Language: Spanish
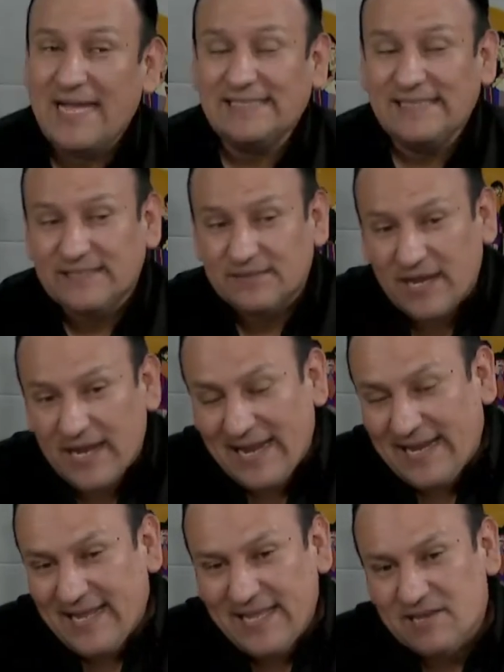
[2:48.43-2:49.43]
Así es.
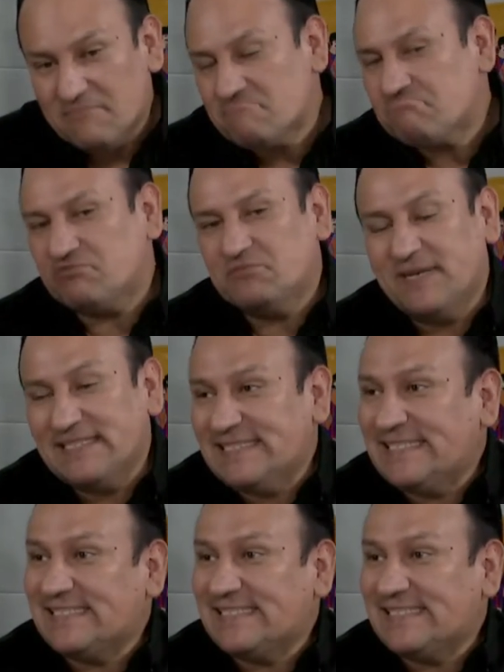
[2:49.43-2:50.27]
El día de ayer, pues, más de